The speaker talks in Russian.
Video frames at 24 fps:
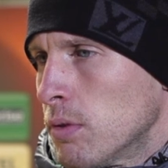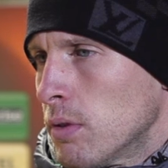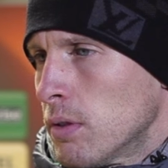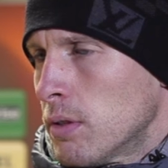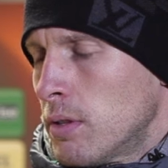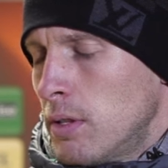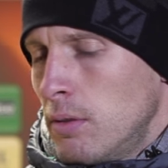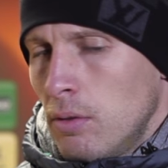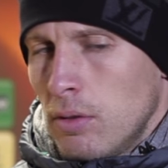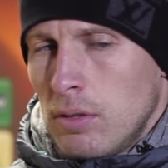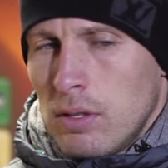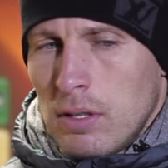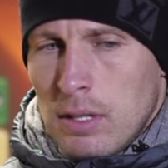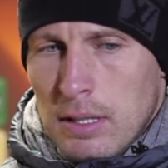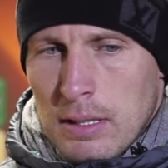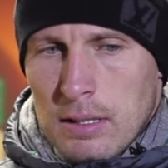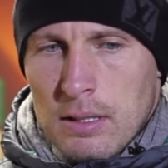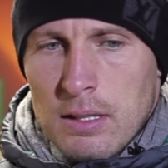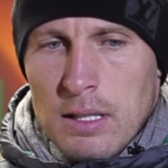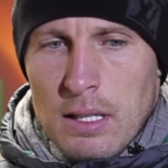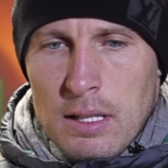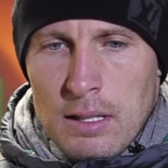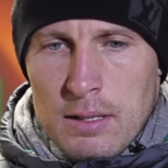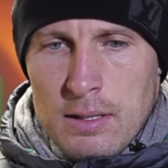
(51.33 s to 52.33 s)
А сегодня это
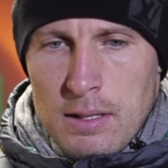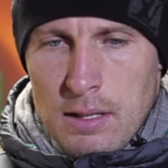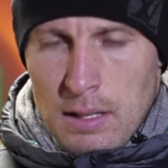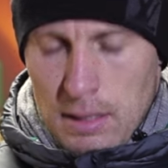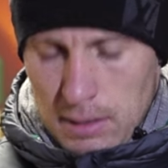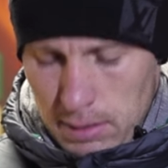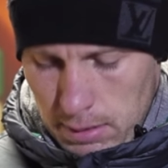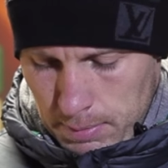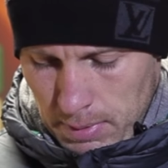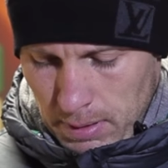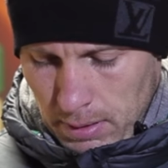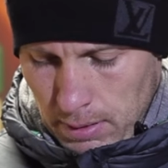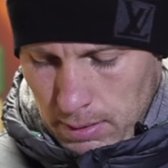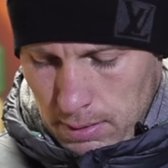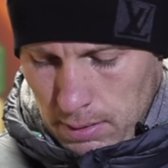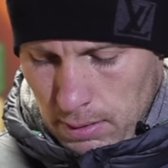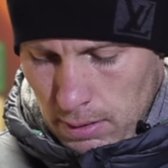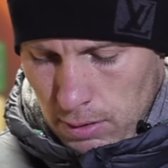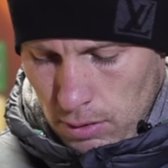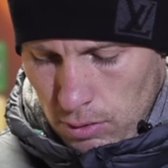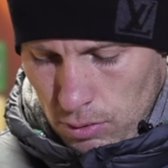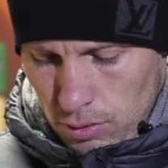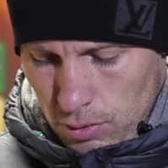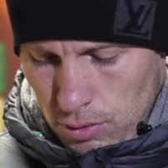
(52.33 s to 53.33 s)
доказали и
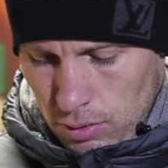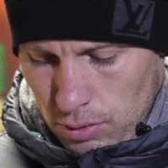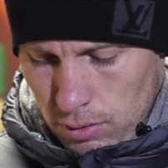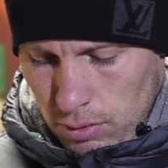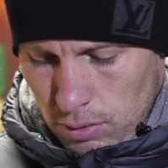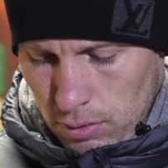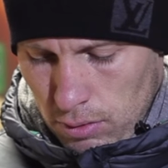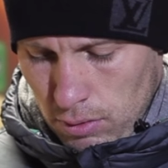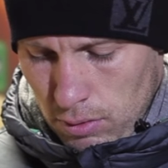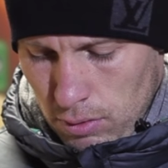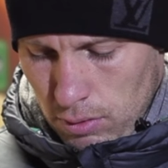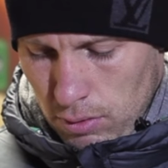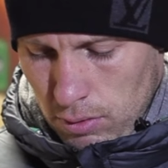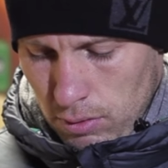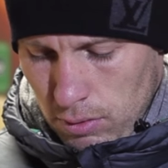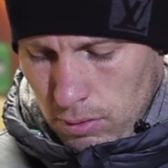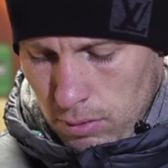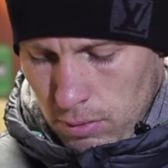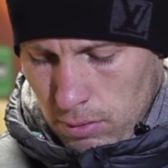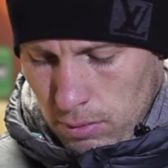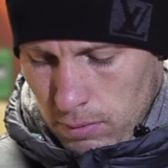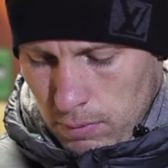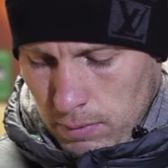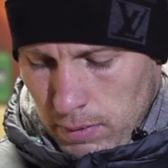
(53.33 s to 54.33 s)
показали то, что
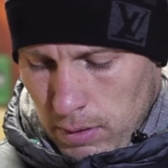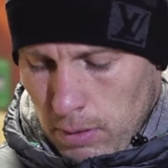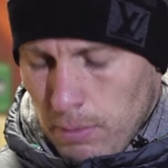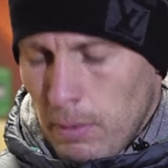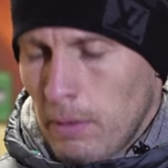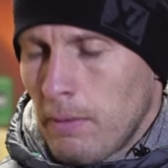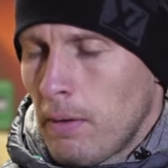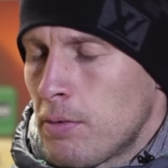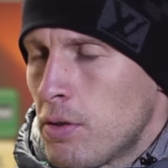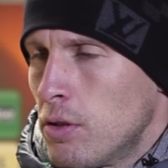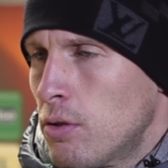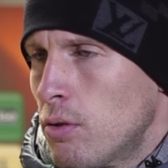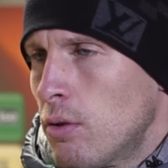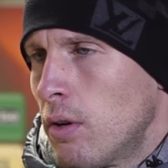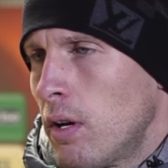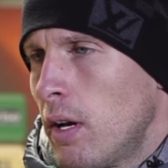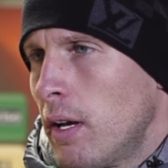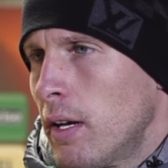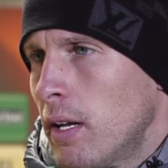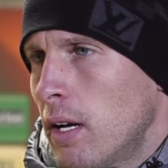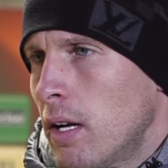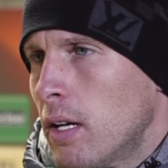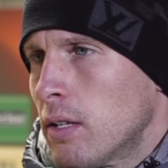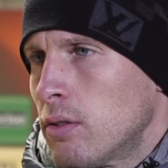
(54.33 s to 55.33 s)
это была вообще другая
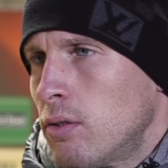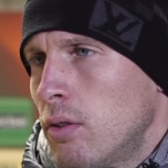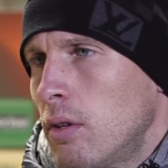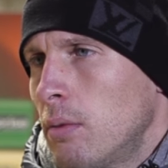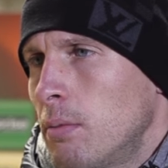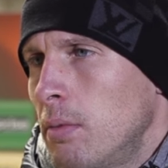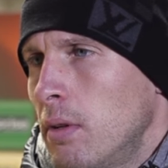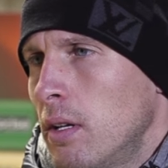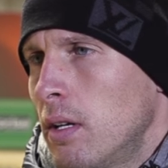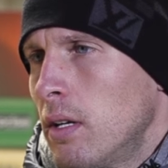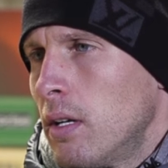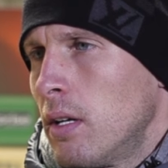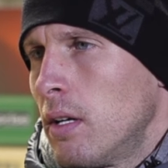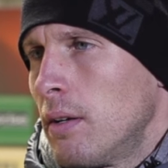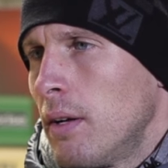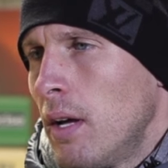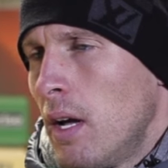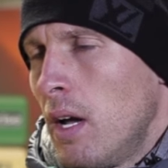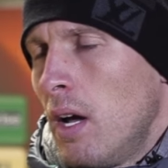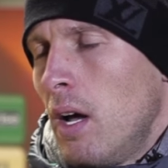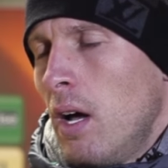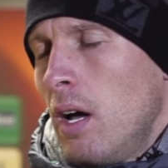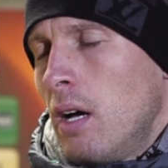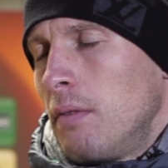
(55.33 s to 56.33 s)
игра, которая была
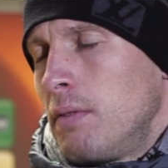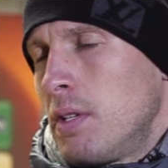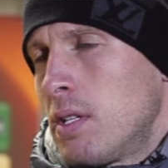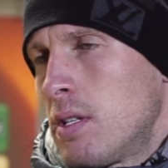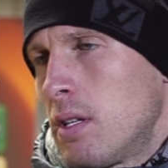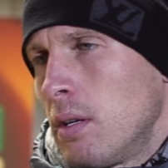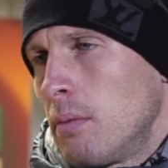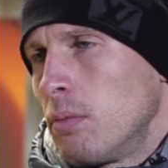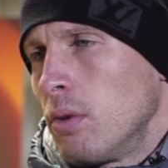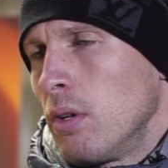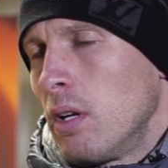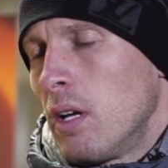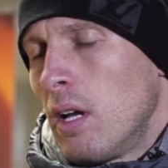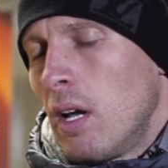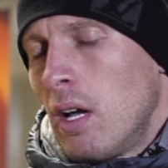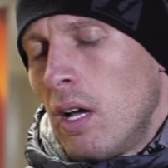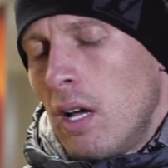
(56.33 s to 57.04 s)
в Истамбуле.